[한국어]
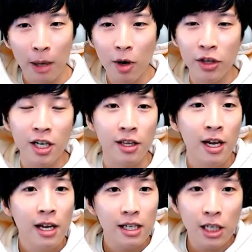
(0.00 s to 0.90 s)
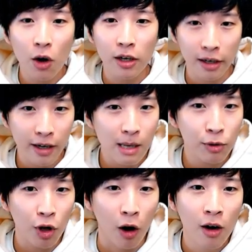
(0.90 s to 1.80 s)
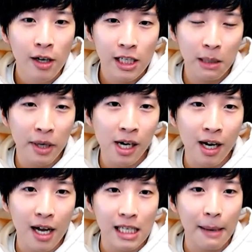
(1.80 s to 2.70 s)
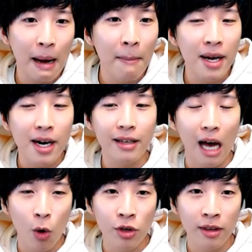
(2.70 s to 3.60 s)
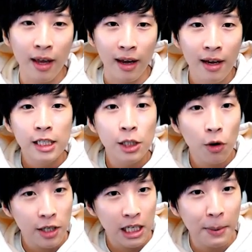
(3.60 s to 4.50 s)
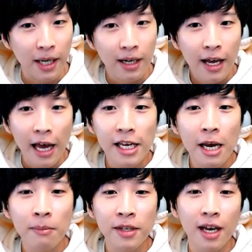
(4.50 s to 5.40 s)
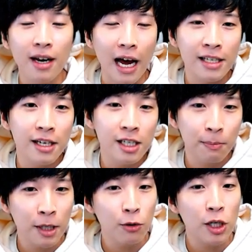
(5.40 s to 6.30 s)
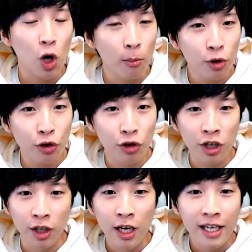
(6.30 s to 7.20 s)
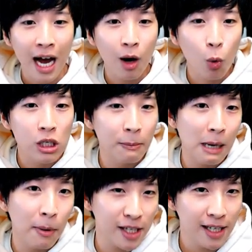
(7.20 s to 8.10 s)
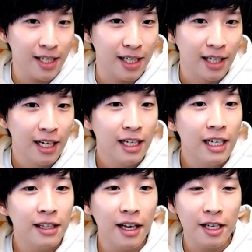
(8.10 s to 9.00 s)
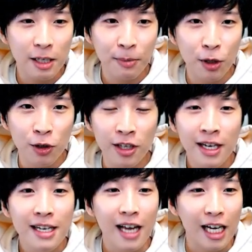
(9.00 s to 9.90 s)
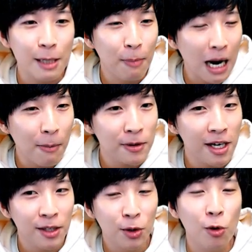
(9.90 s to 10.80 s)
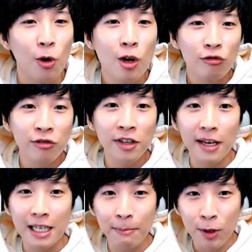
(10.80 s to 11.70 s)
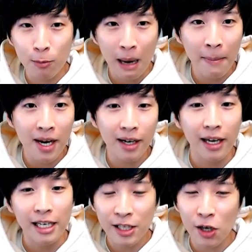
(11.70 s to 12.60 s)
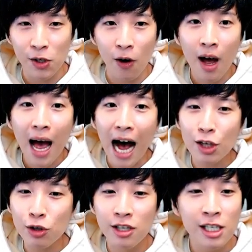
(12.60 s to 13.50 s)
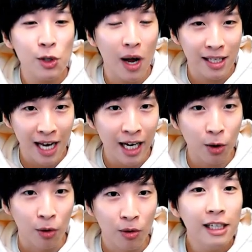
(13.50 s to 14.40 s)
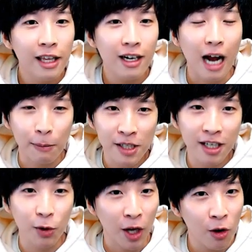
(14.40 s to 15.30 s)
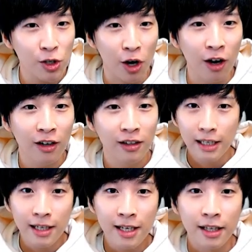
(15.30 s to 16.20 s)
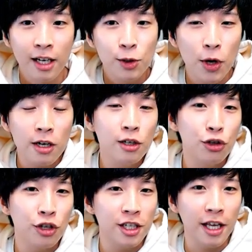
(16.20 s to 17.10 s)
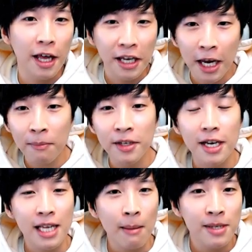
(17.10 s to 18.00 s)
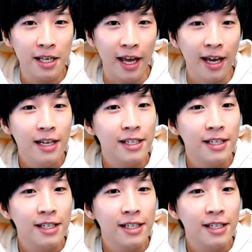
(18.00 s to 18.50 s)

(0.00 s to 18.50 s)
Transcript: 되면은 7월 1일부터 11일까지의 판매량이 나오는데, 7월 10일 AMD의 라이젠 CPU의 점유율은 약 51%, 인텔의 CPU는 48%로 국내 CPU 판매량에 있어서 아주 근소한 차이로 인텔을 앞지르게 된 거죠. 이는 최근 출시된 AMD의 3세대